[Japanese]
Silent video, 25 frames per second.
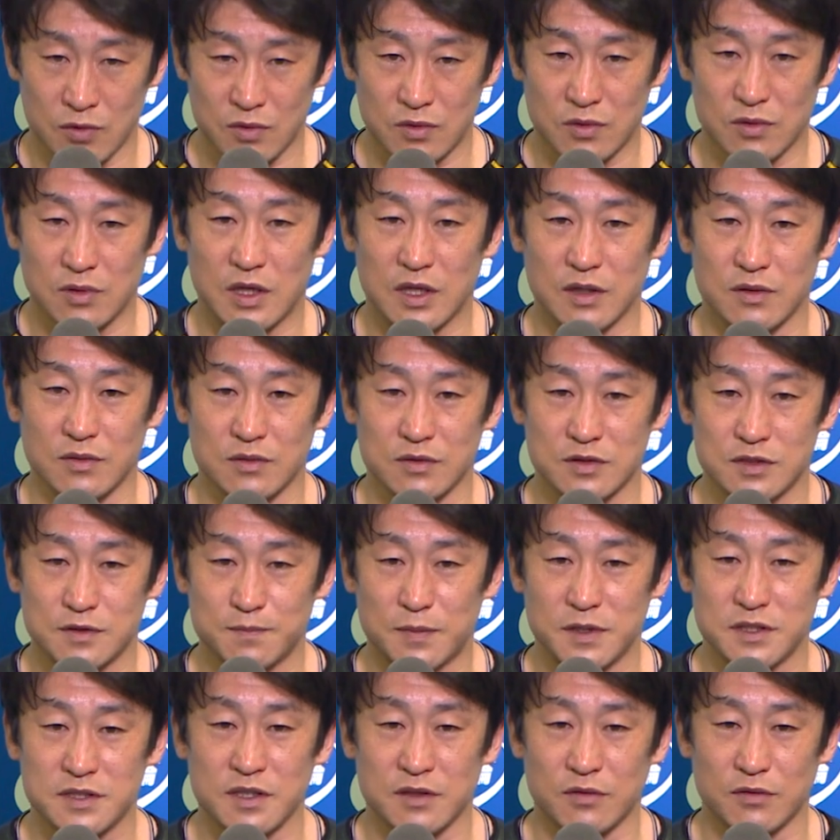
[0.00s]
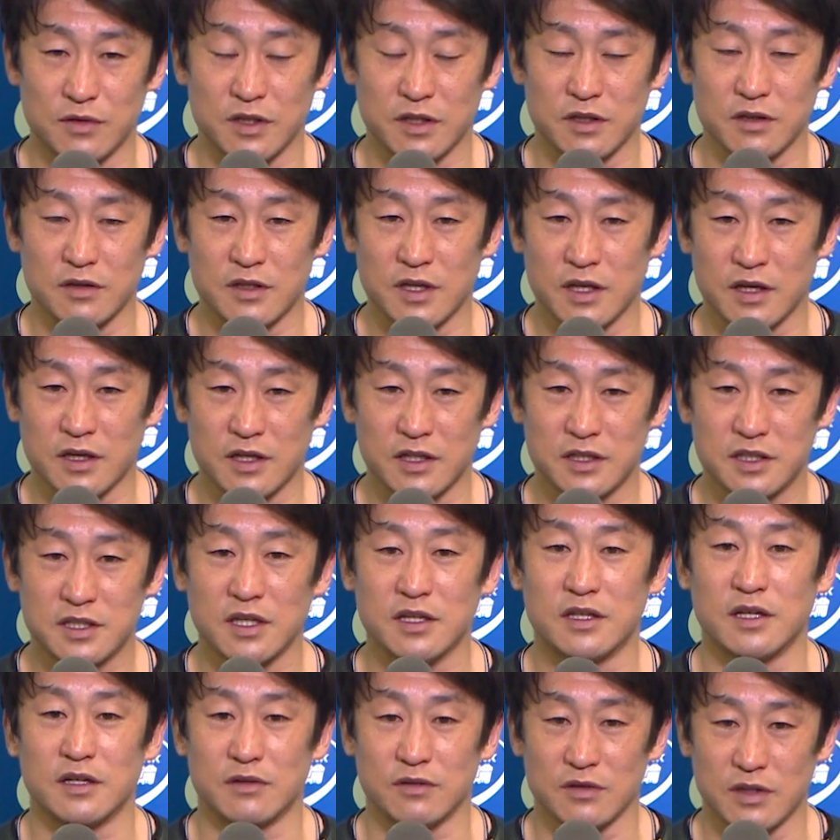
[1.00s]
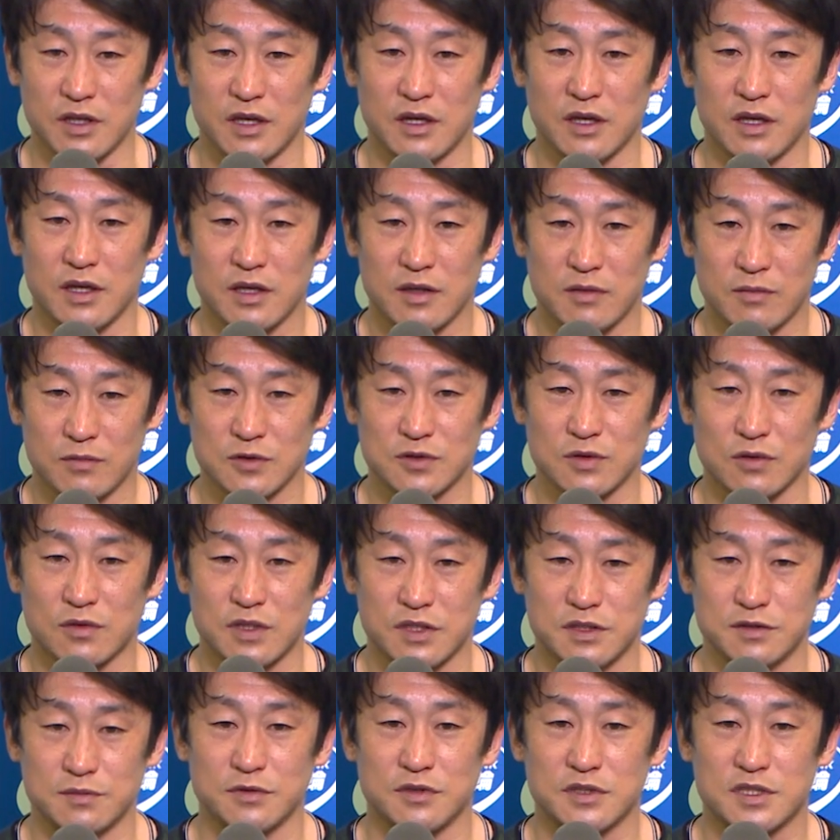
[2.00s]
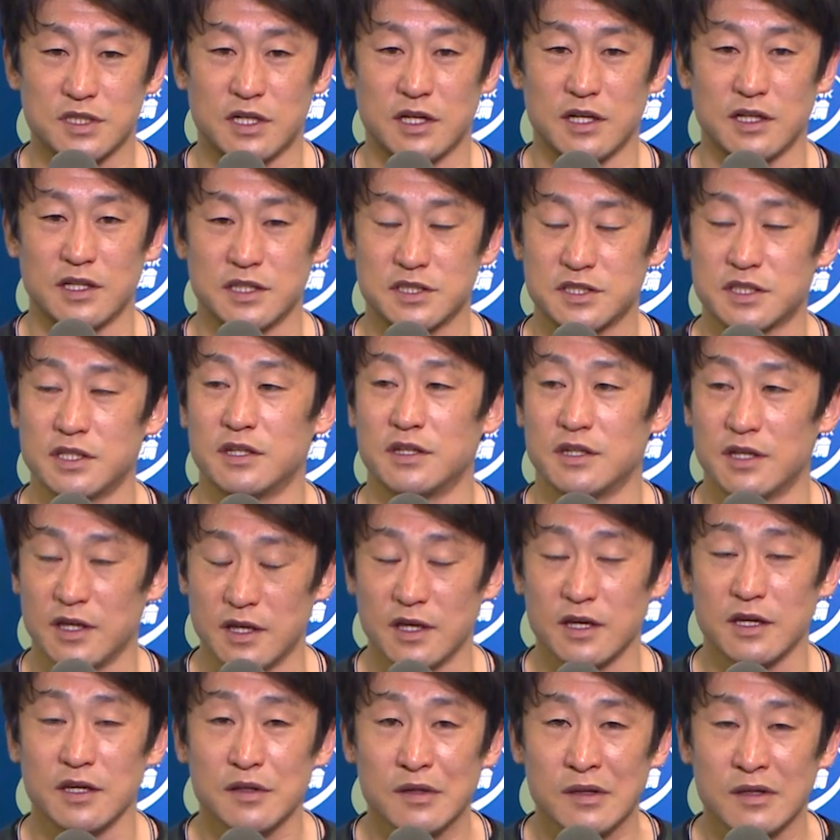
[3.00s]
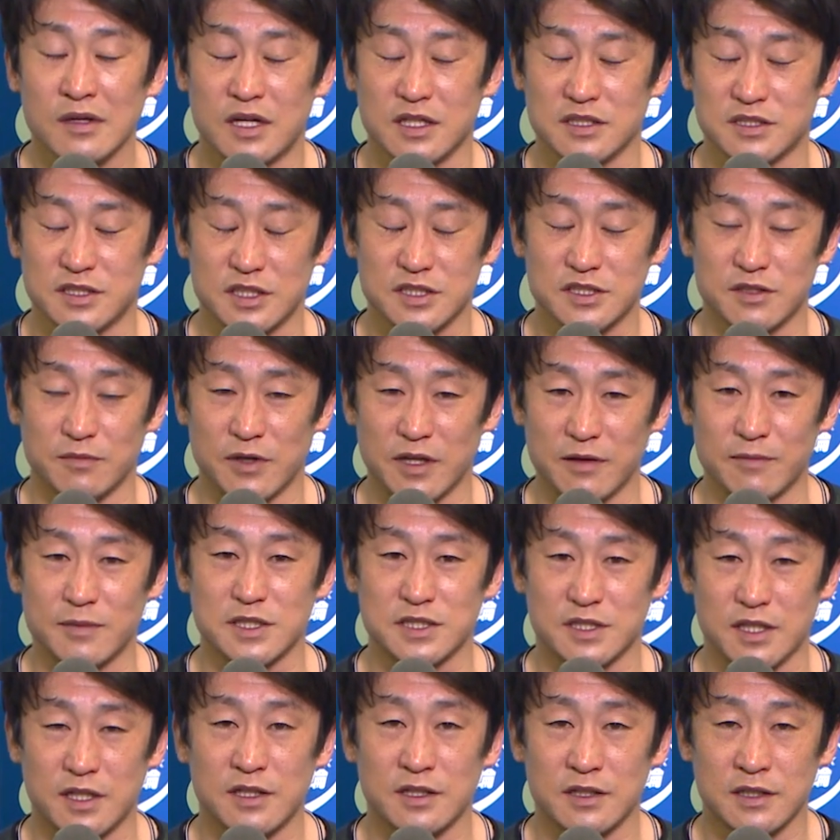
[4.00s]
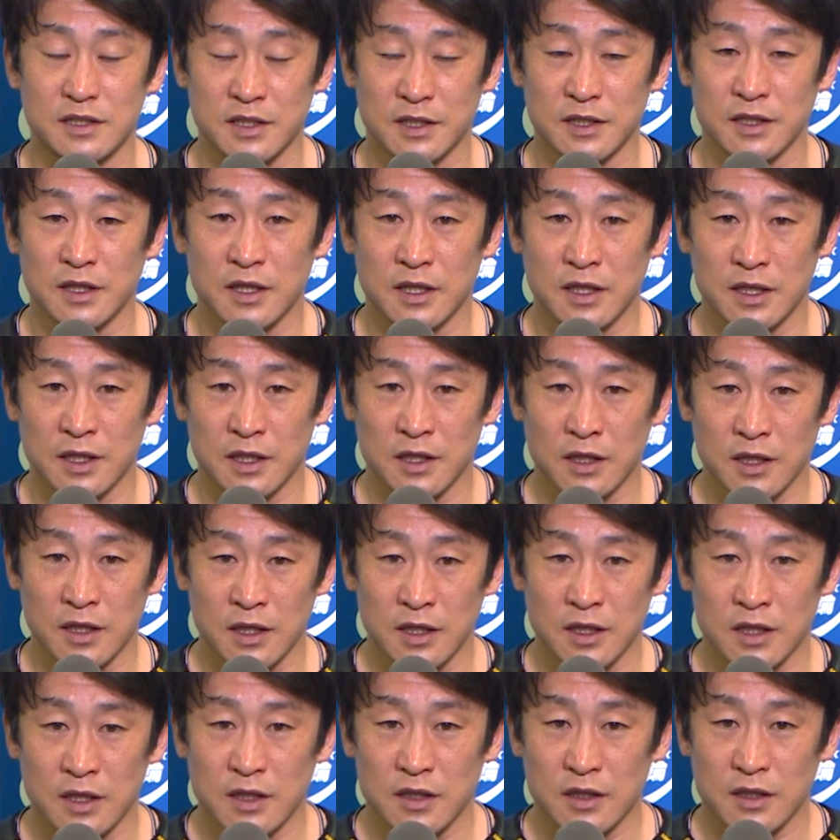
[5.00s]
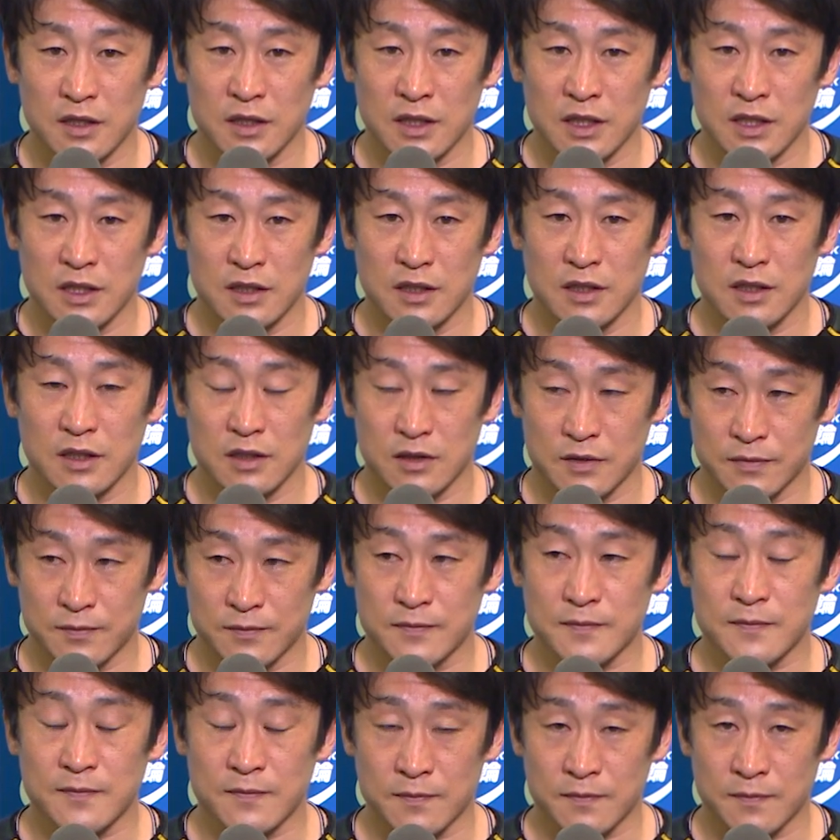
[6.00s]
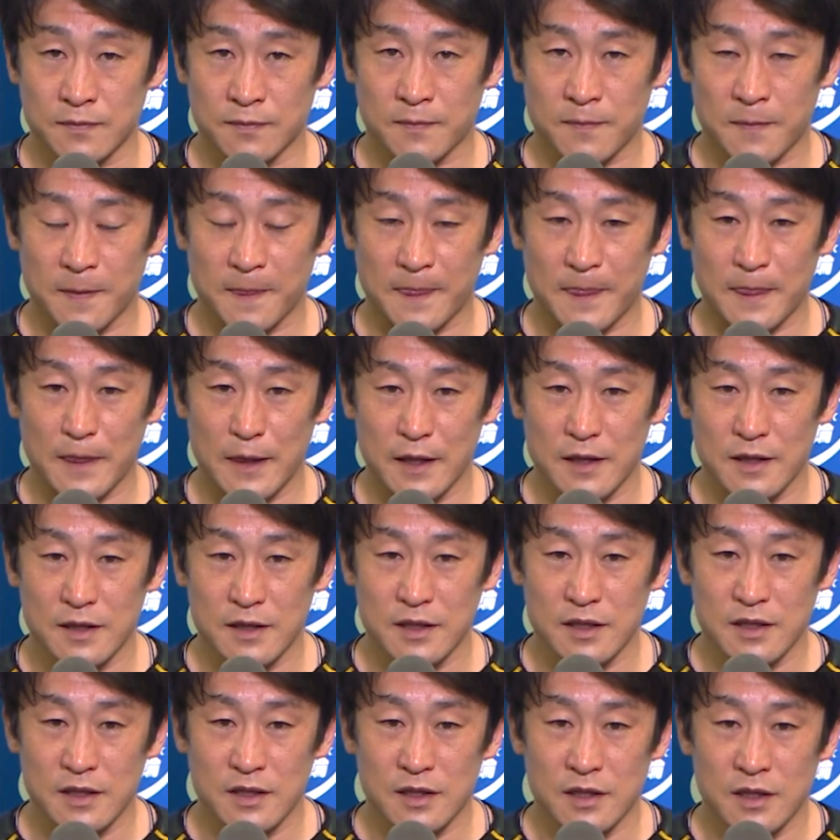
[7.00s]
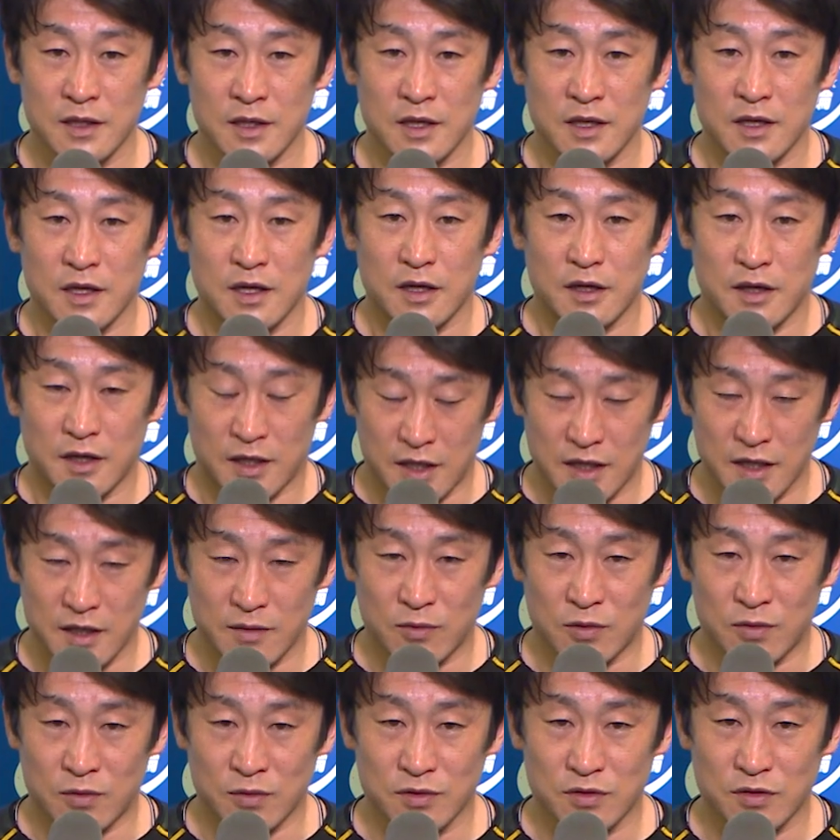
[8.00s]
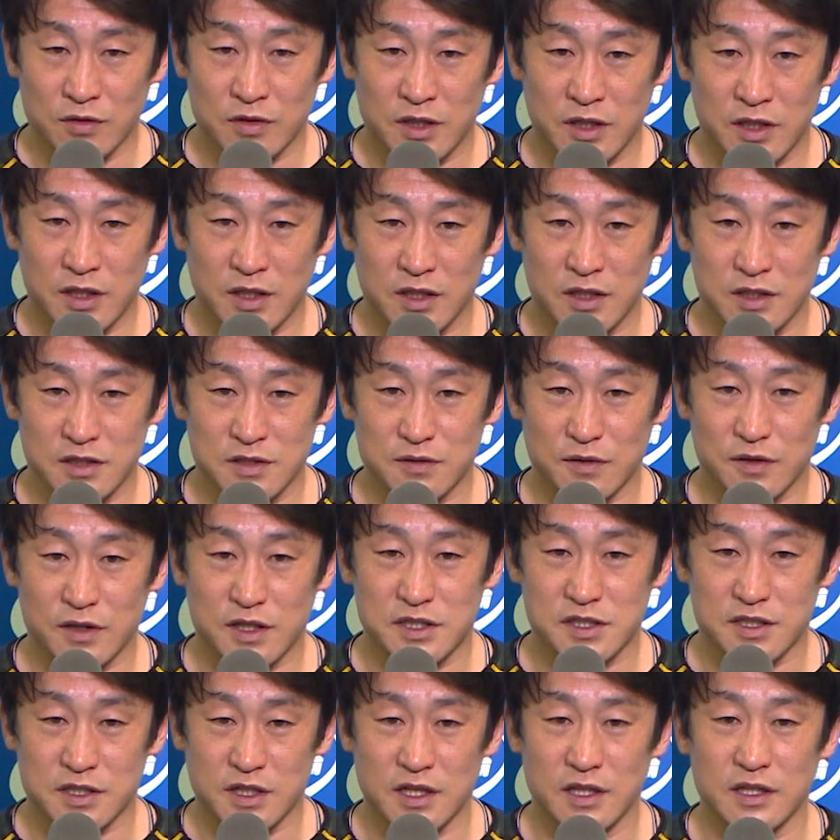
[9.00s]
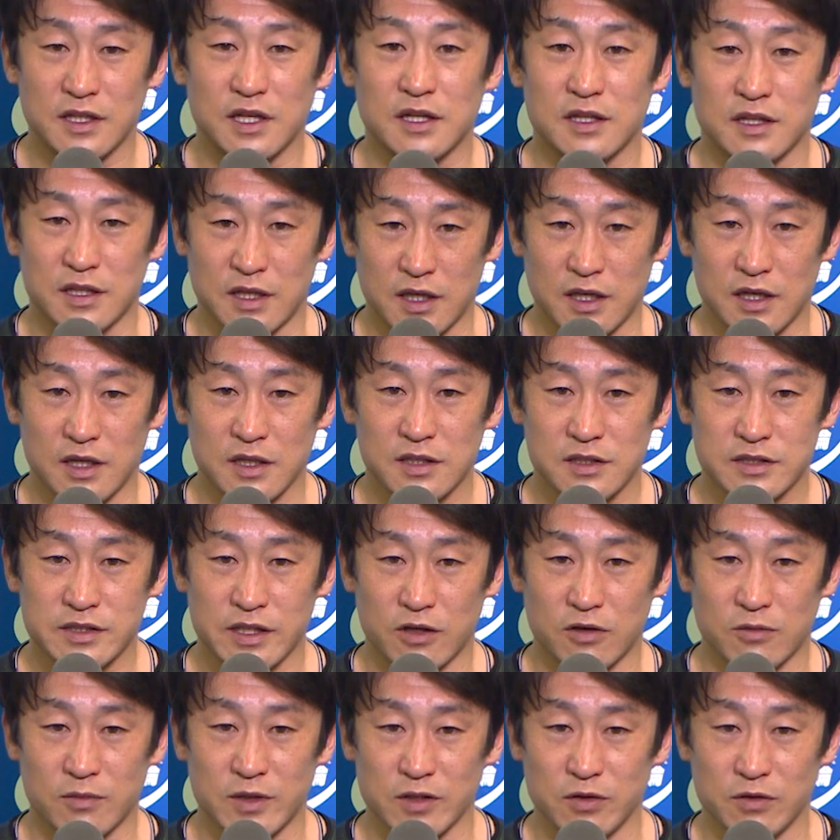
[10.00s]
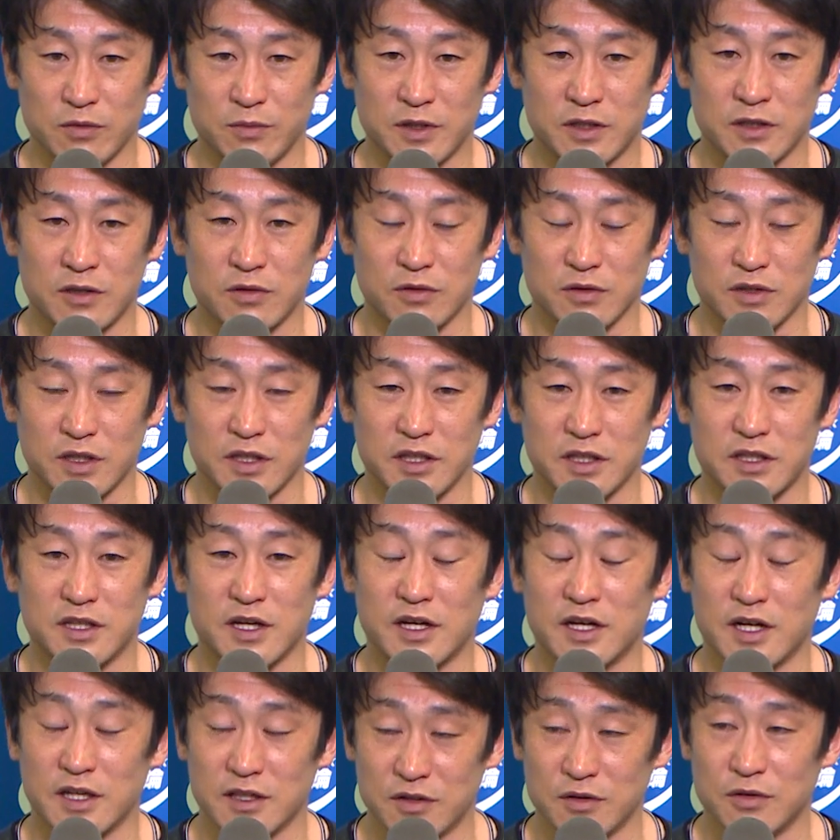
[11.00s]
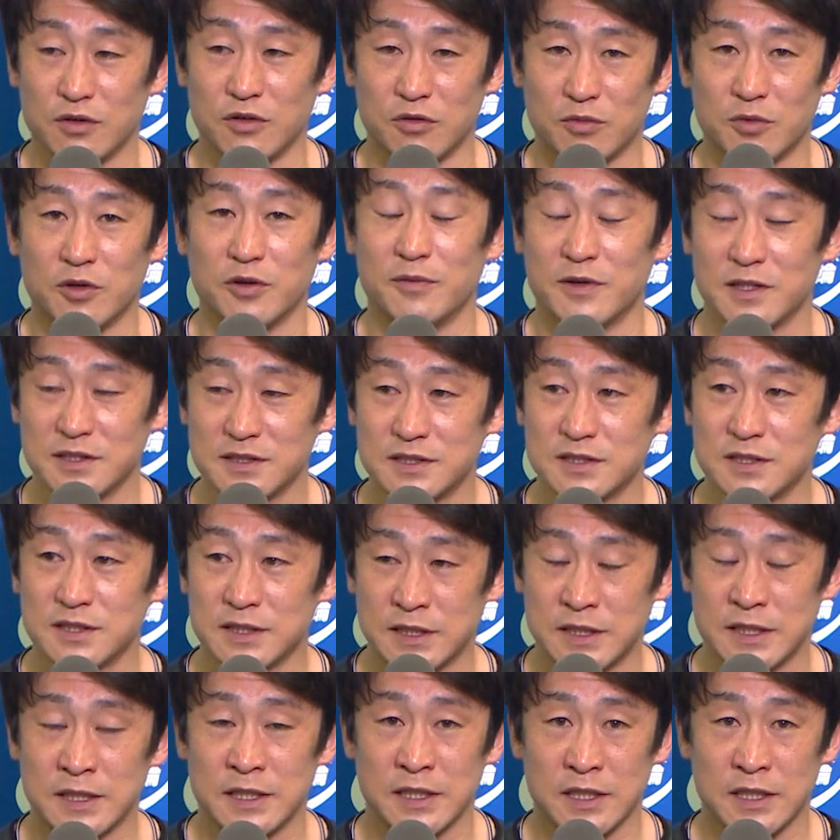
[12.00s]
もうあの突っ張り先行できる展開来てたのでもうそこは自分の力出し切って走らせてもらいましたファンの皆さんの声援もすごかったんじゃないですかはいもう本当にそれが力になって最後まで踏み切ることができたかなというふうに思います